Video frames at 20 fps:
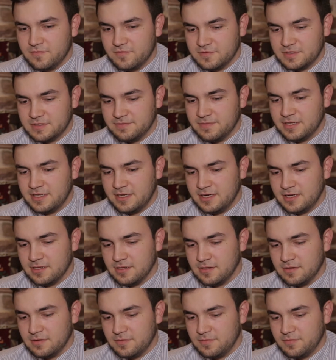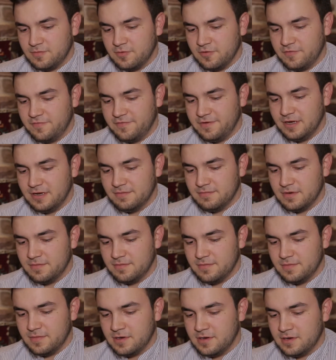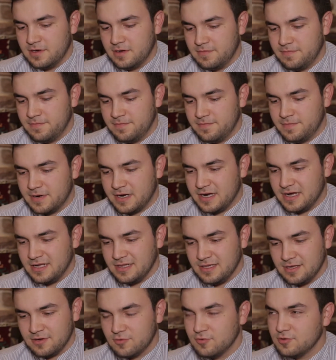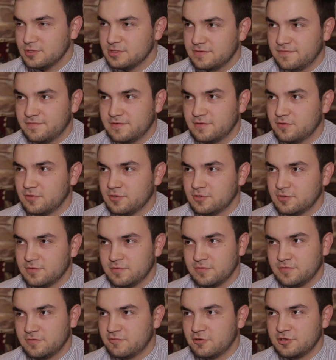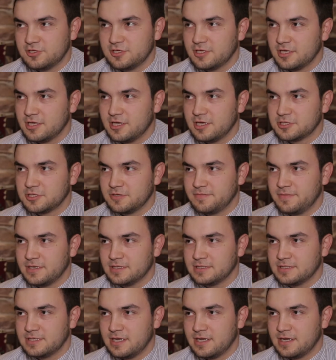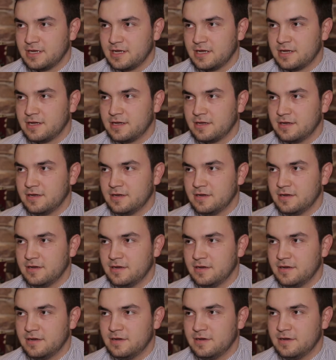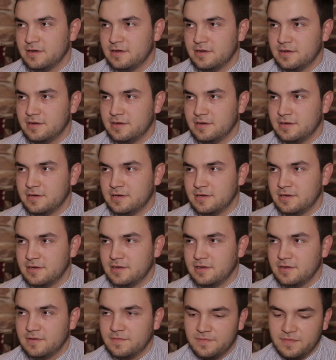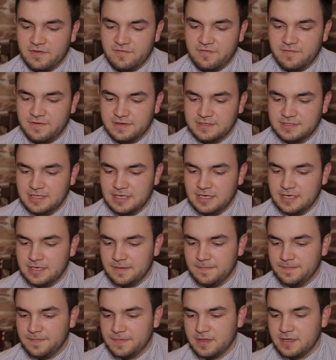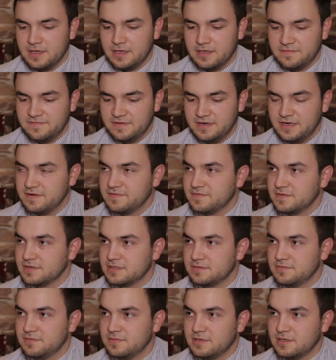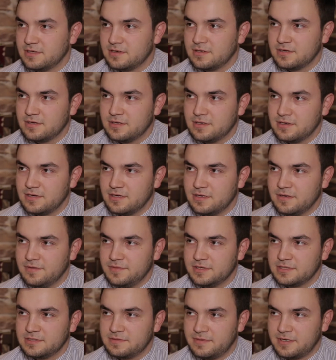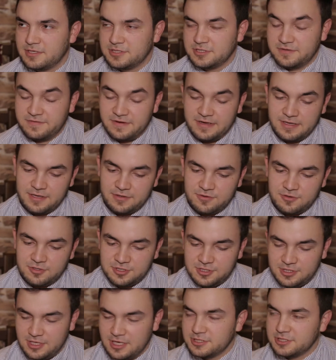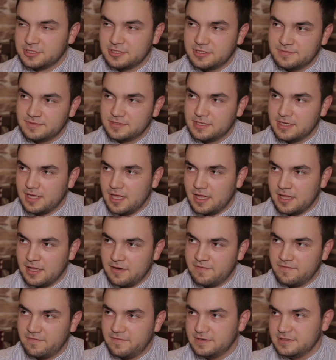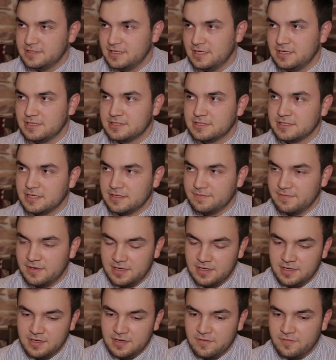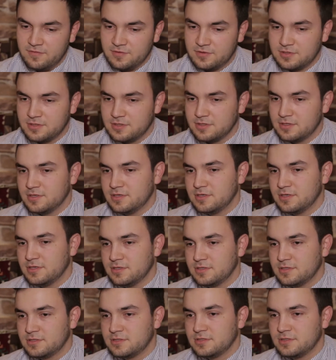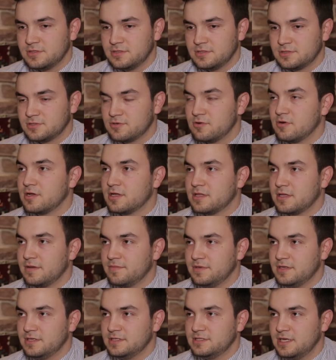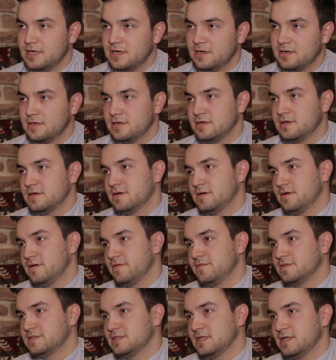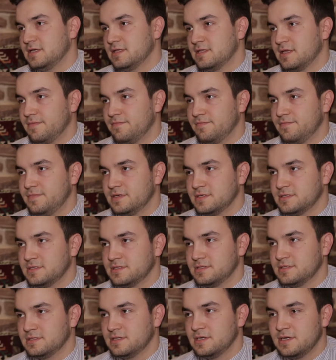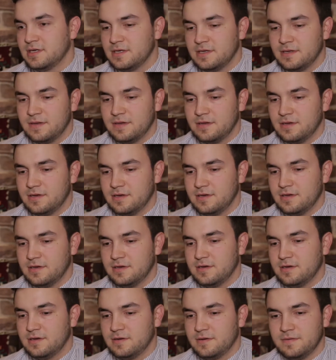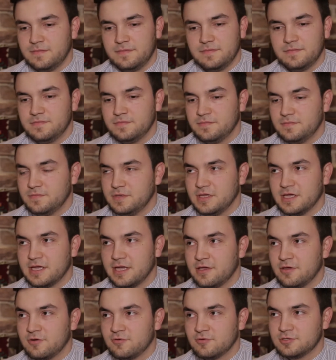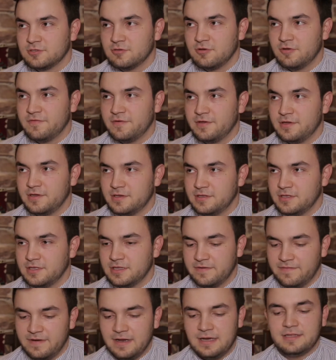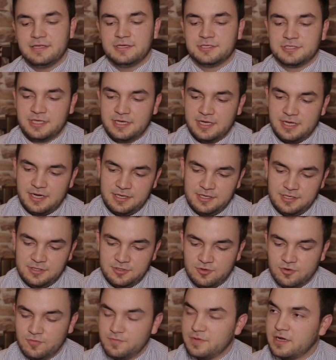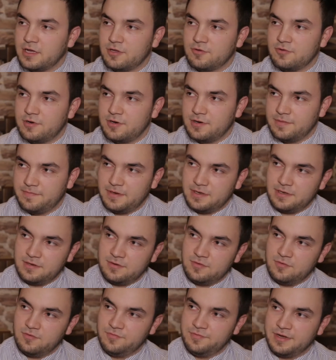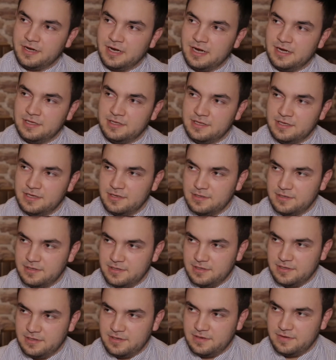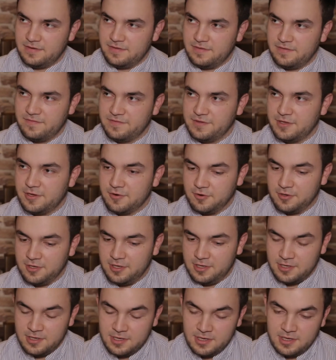смотрел по фильмам э, про Холокост в той, точно таких же поездах, как э, вывозили евреев из их э, мест проживания, а точно так же крымских татар вывозили из Крыма. Вот э, сколько там недель э, везли там без э, никаких условий не давали даже захоронить трупы, которые умирали да, э, в дороге.